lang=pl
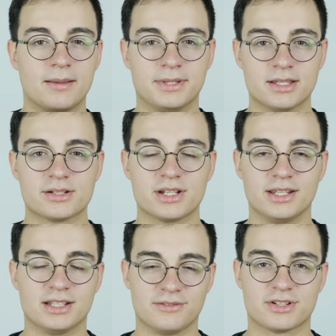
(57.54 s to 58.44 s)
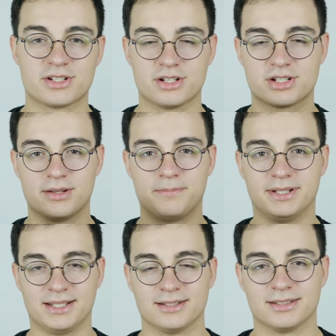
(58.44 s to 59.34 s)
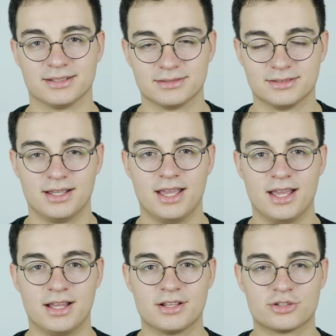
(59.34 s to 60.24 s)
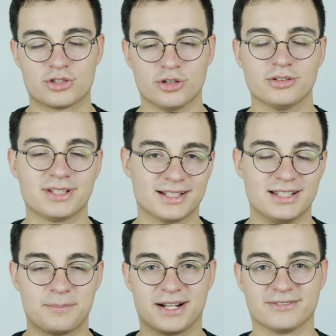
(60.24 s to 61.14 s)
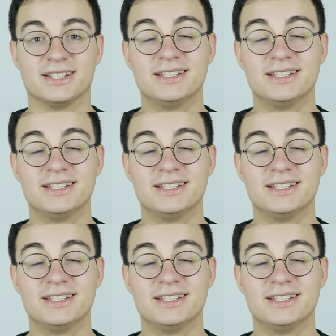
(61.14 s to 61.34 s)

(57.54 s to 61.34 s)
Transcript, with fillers: Pierwsze i najważniejsze pytanie, co to tak naprawdę